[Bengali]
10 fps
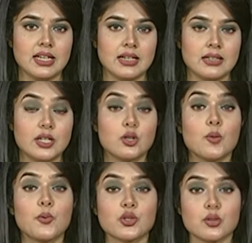দীর্ঘ
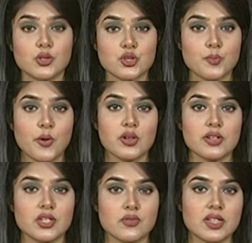পনেরো বছর পর টি
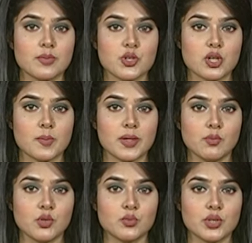টোয়েন্টি বিশ্বকাপে
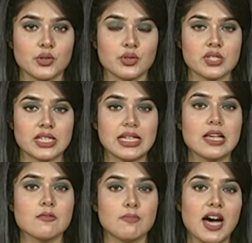মুখোমুখি হচ্ছে
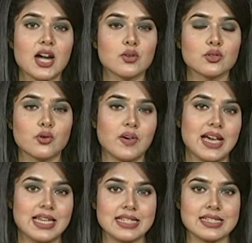ভারত ও
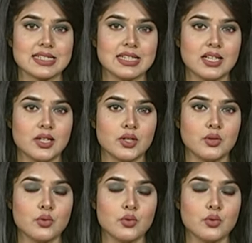আয়ারল্যান্ড দুই